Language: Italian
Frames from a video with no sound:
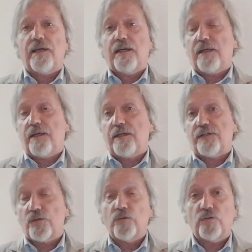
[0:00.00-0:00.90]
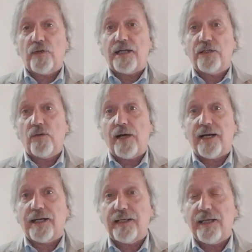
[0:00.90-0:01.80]
eh, strutturando
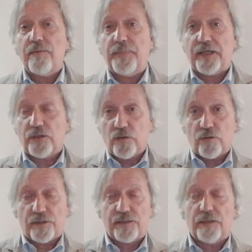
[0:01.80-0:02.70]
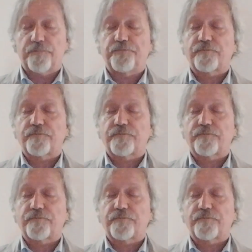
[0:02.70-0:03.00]
anche percorsi